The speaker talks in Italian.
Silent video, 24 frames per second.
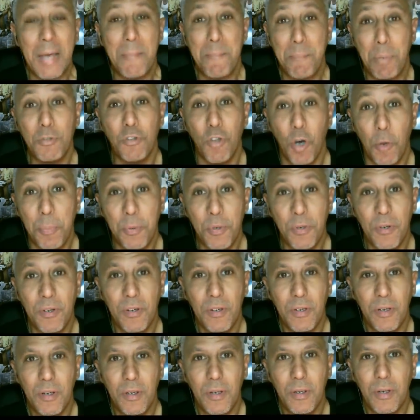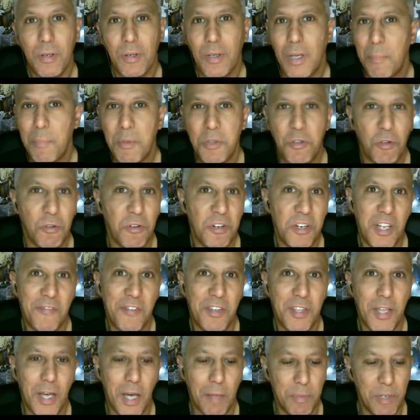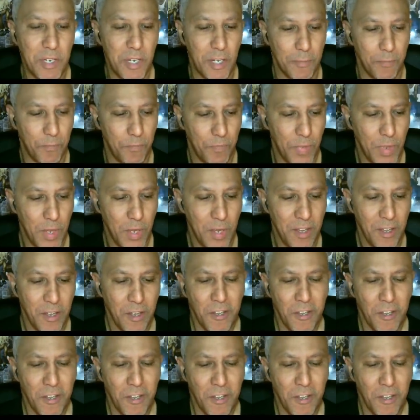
Tempo dopo capitò l'inevitabile